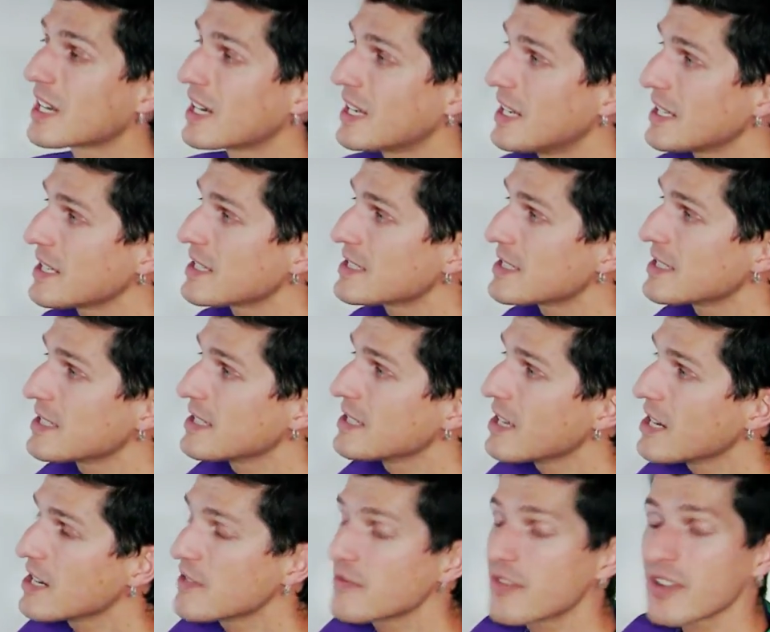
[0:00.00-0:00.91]
klick jetzt
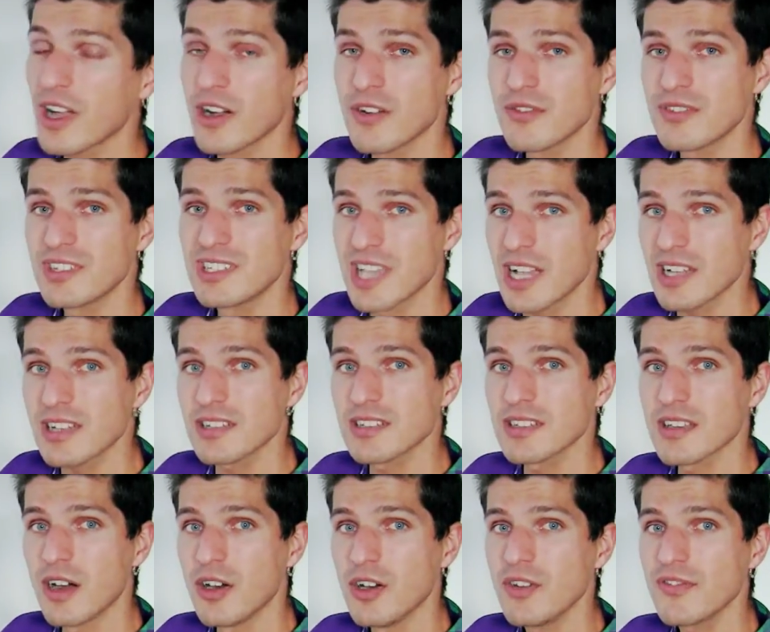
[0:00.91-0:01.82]
hier einfach auf die
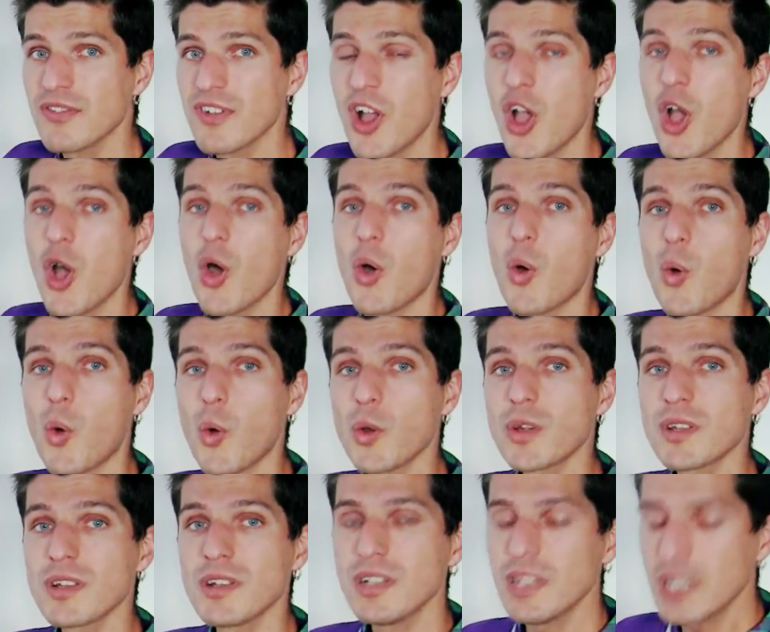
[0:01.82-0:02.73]
Jacken drauf
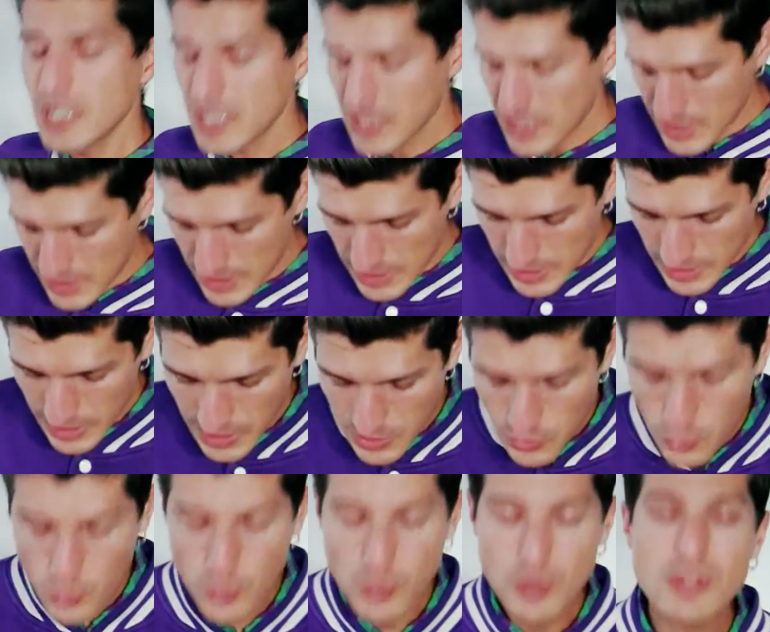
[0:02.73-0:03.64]
oder
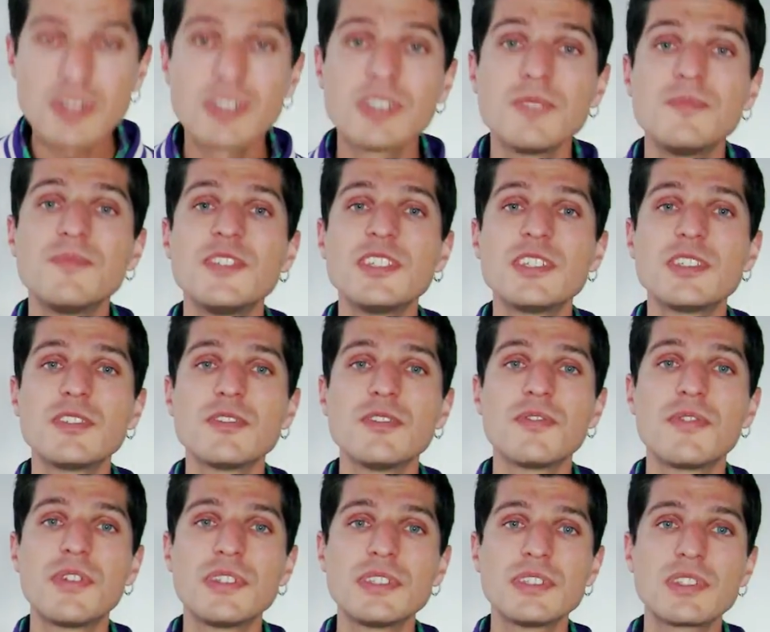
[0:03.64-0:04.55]
direkt unter dem Video
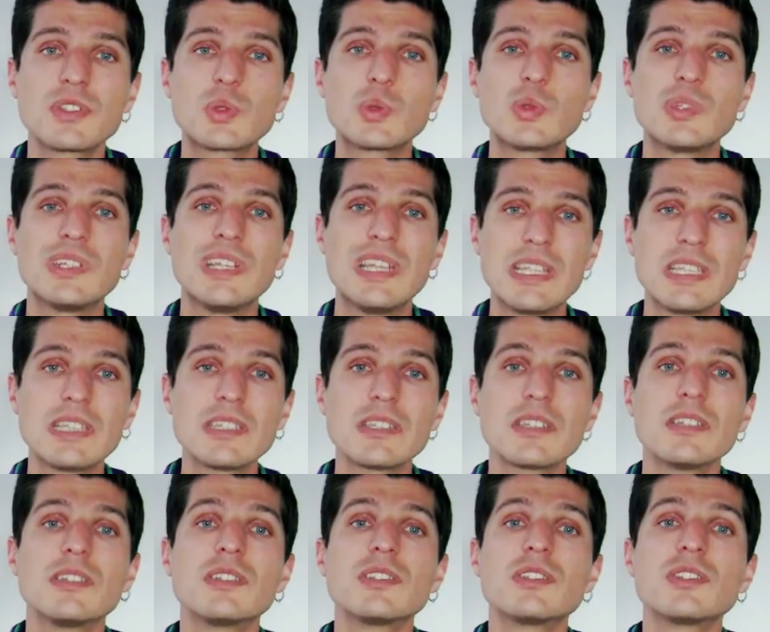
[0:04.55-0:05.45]
findest du einen
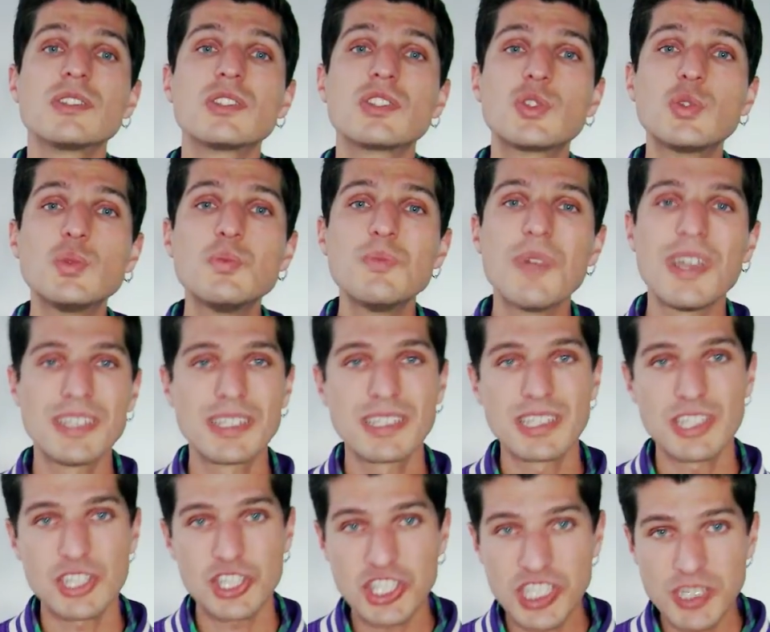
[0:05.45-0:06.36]
Link zu
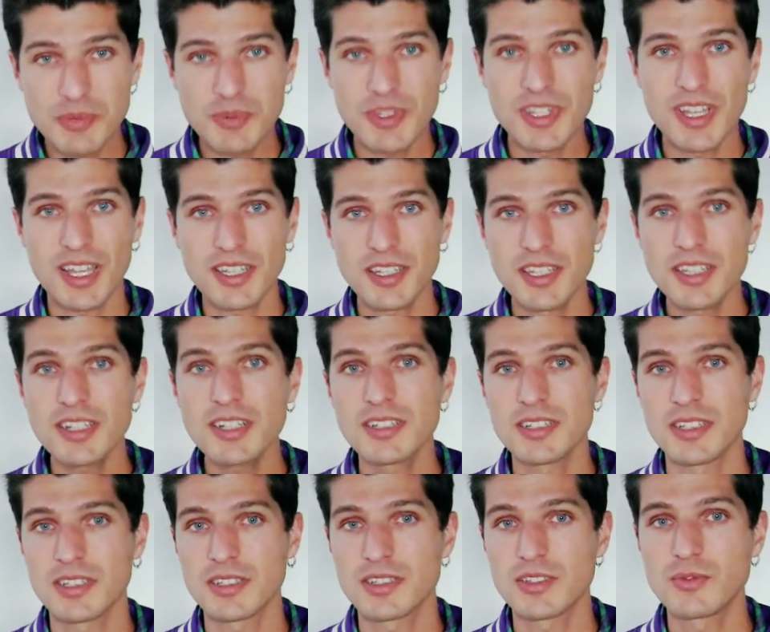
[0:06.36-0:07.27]
meinem geschriebenen
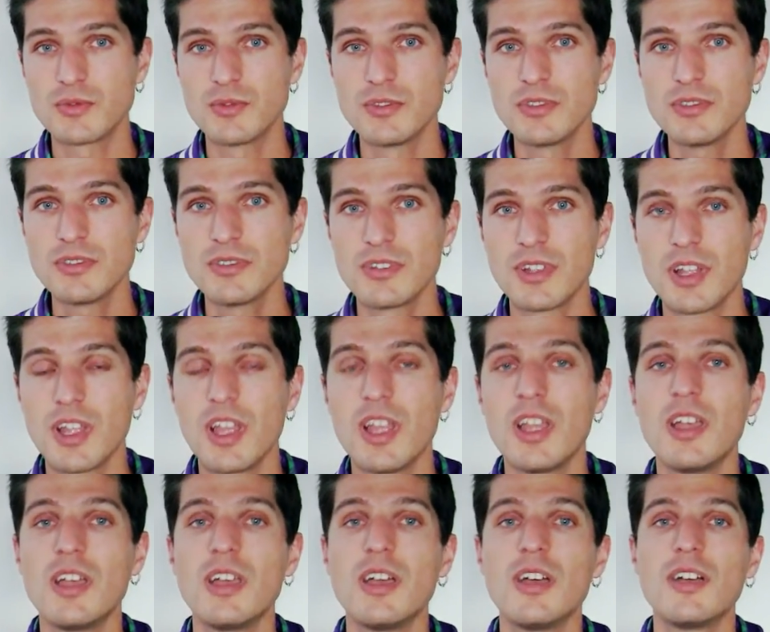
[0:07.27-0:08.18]
Artikel dazu
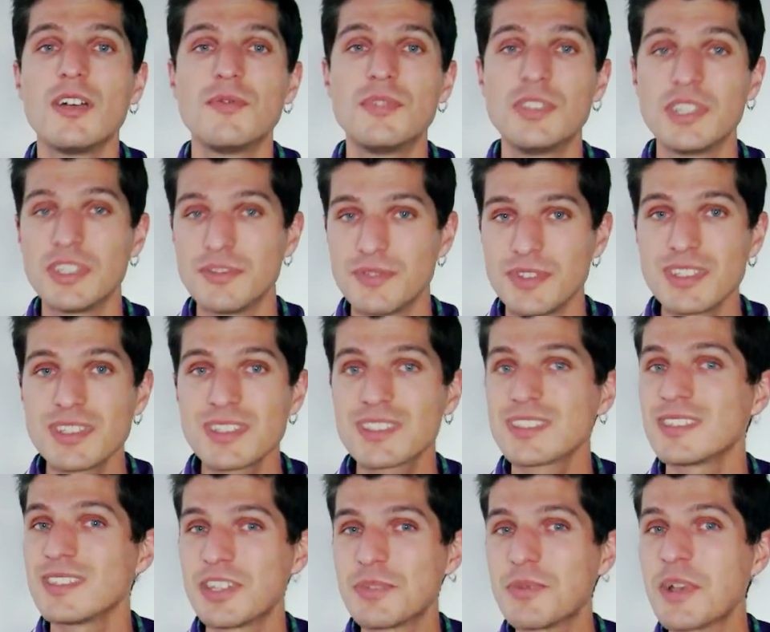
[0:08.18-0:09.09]
wie ihr
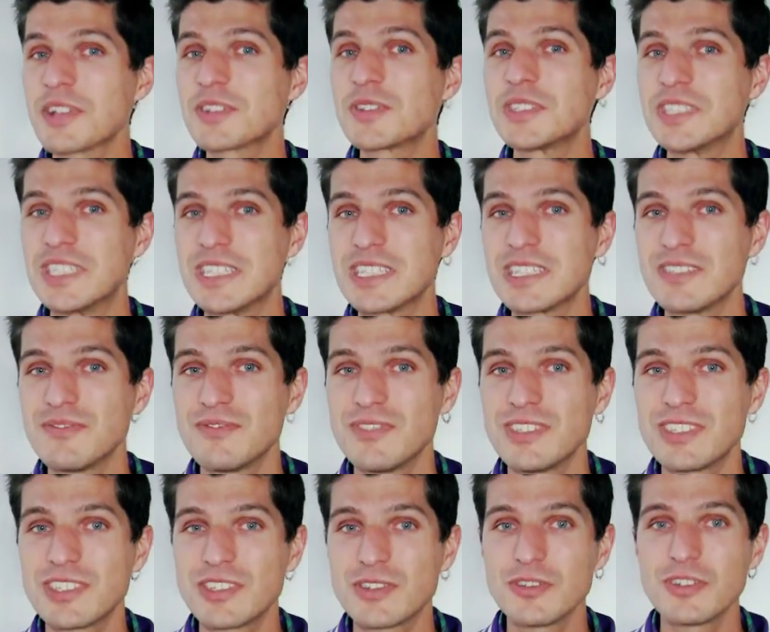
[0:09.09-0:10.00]
wisst, ich mache zu jedem
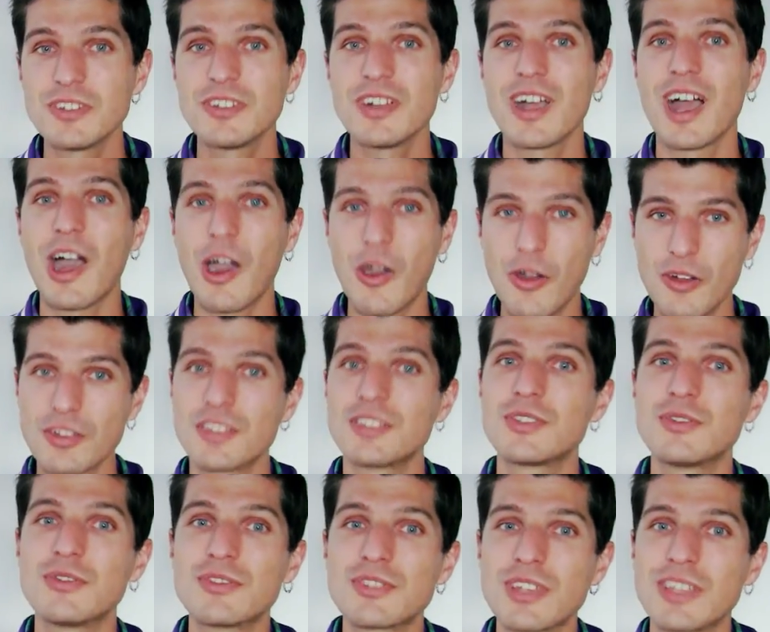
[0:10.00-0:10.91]
Video auch
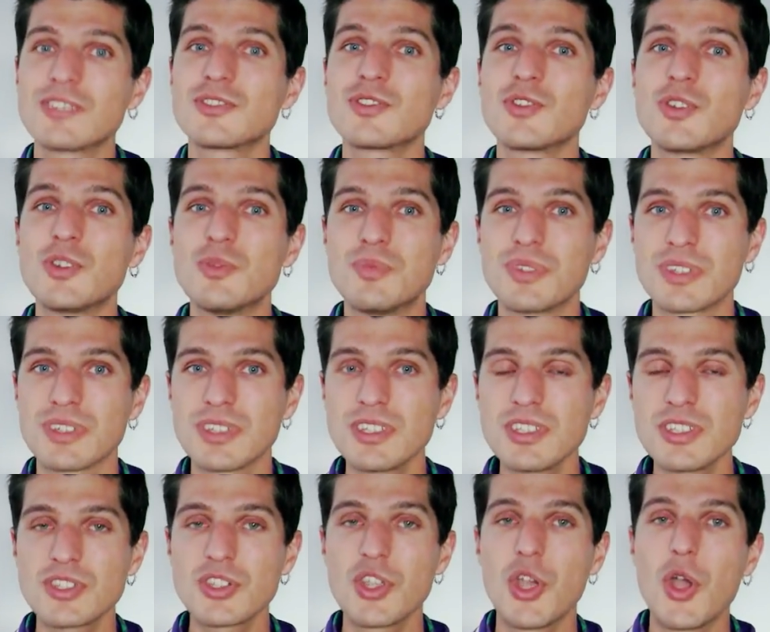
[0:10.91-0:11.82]
natürlich einen schönen
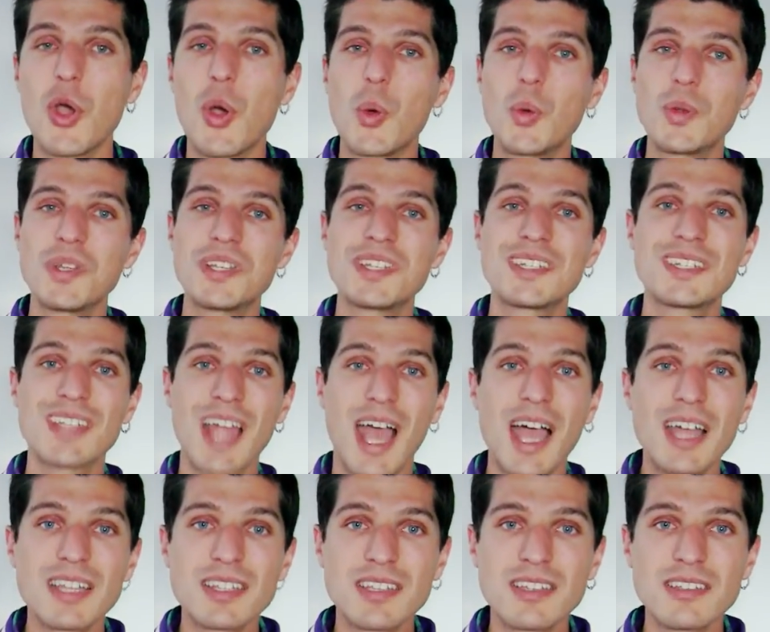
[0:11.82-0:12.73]
Bericht und
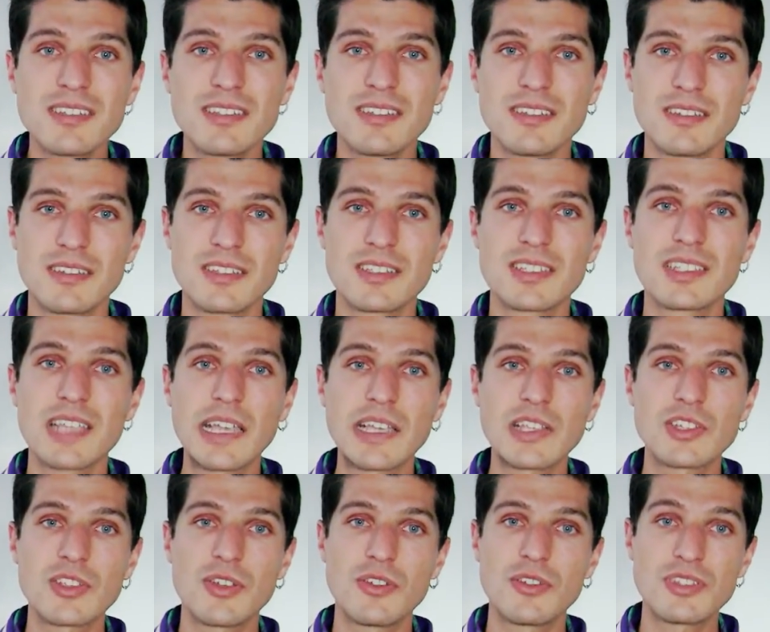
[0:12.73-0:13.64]
da drinne
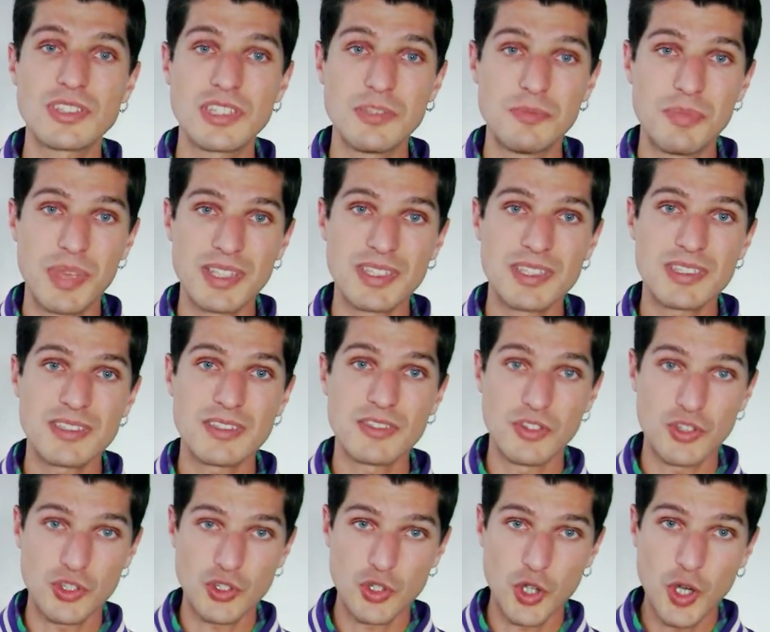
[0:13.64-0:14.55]
zeige ich euch die
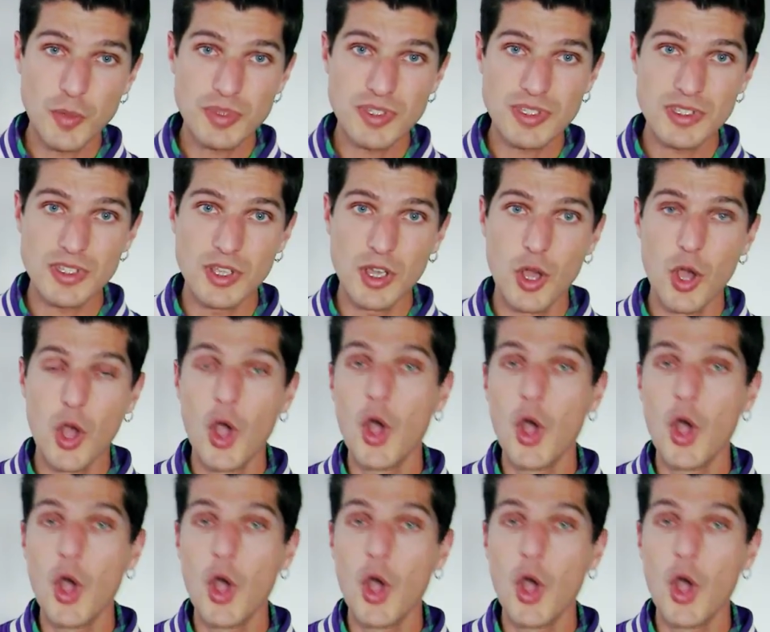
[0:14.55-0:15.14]
besten Shops